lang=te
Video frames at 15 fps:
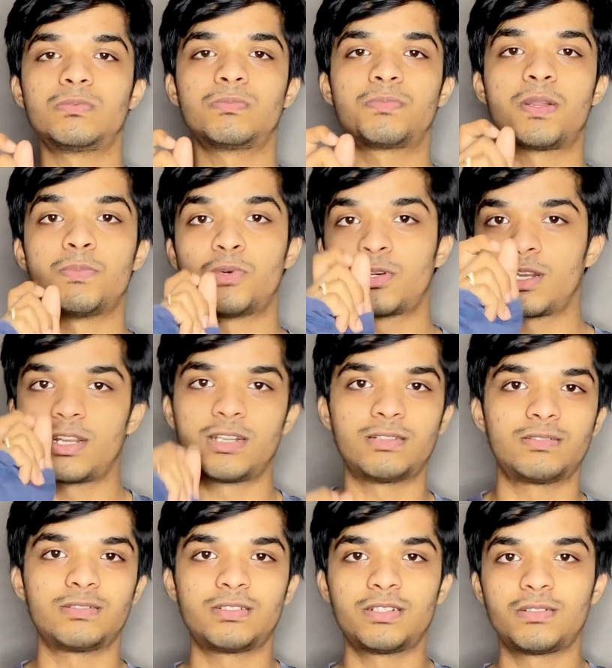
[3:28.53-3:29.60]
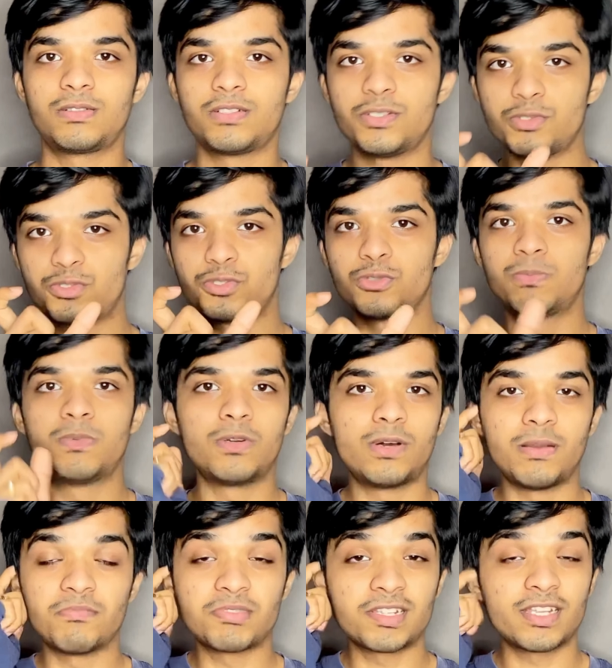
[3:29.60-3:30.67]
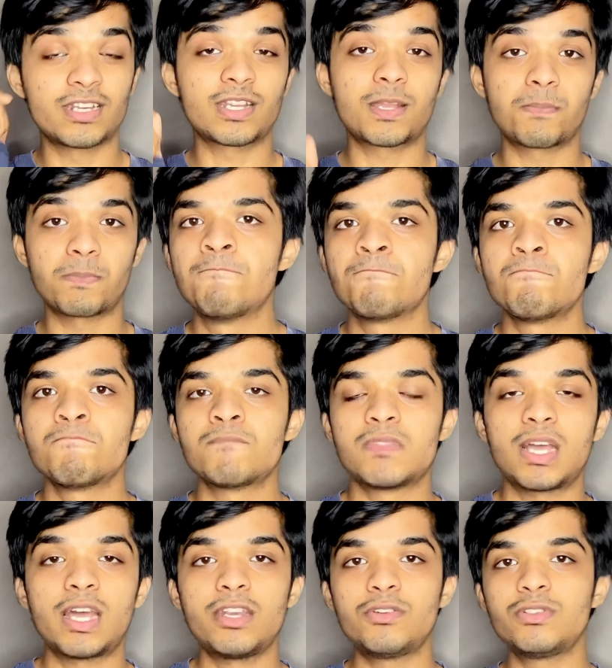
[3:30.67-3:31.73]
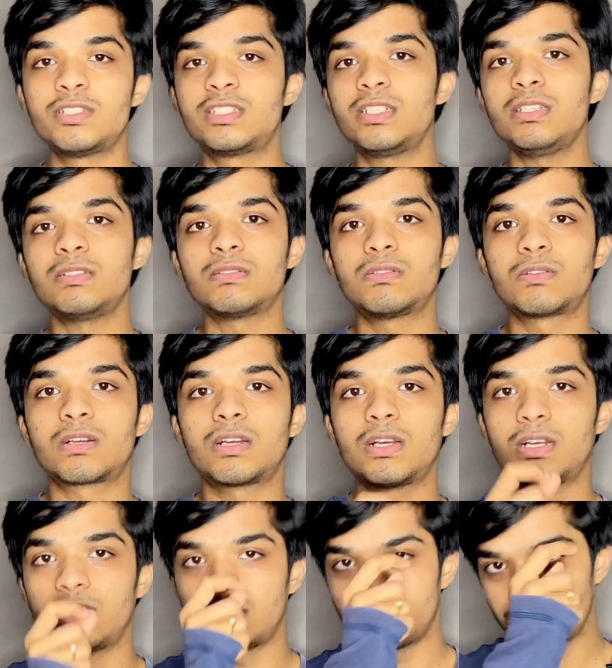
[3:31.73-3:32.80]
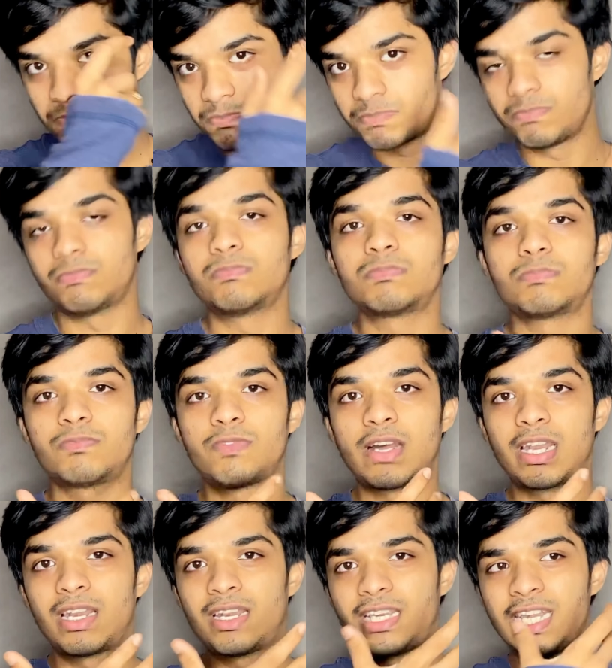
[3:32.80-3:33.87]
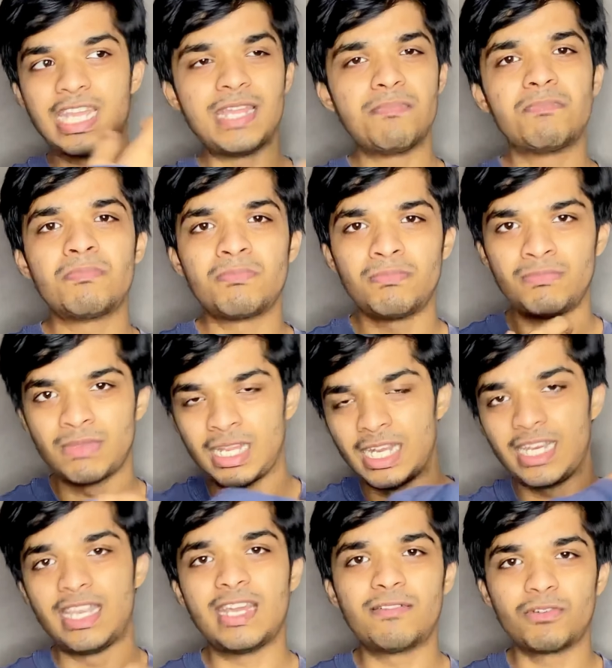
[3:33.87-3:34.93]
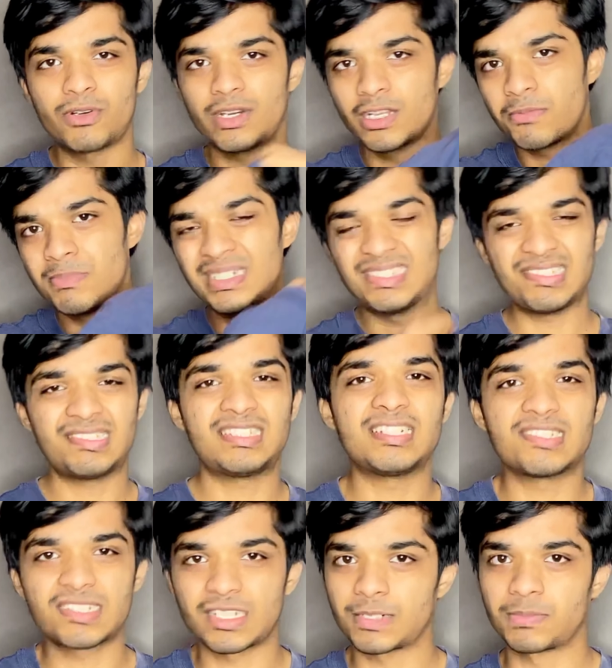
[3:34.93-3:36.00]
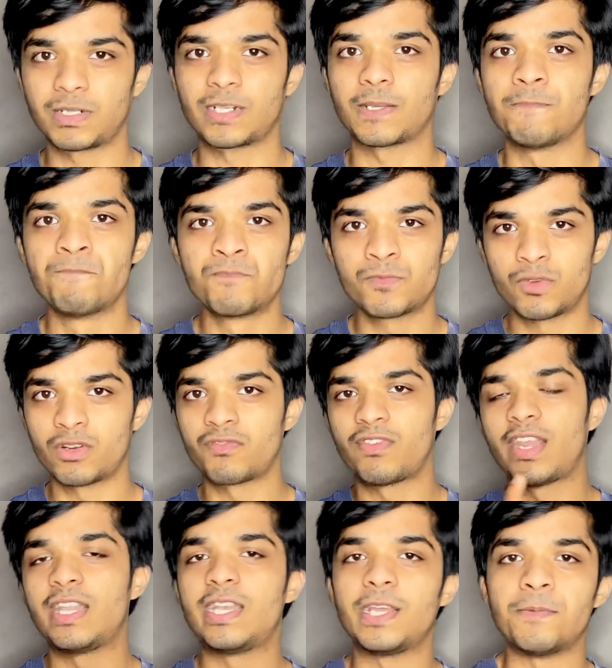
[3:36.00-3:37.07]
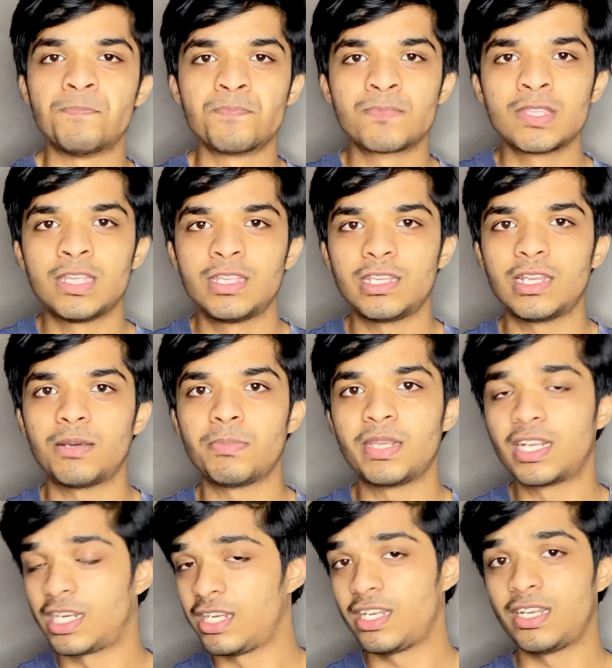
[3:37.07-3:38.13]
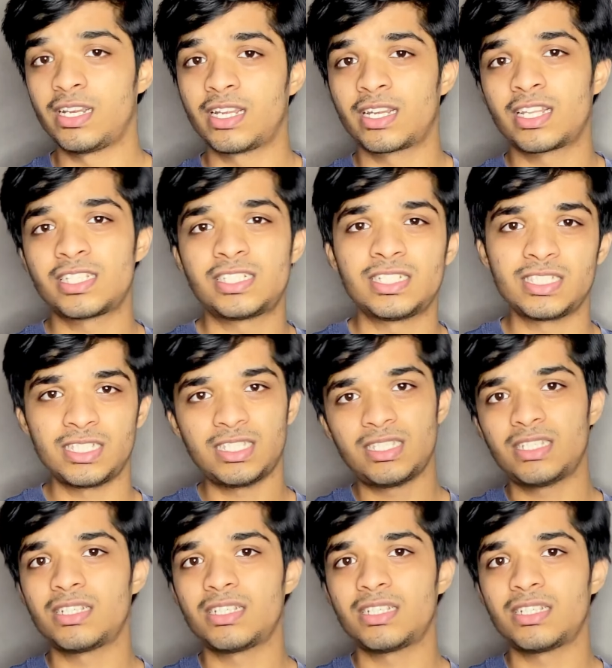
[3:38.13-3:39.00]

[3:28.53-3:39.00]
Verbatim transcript: ప్రముఖ యూనో యూట్యూబ్లో ఎంసీఎన్ కంపెనీ దాని నుంచి ఒక వాళ్ళ టీమ్ హెడ్ ఎవరో నాకు మెసేజ్ చేశారనమాట వన్ ఫైవ్ డే ఇలా మీ కంటెంట్ నాకు నచ్చింది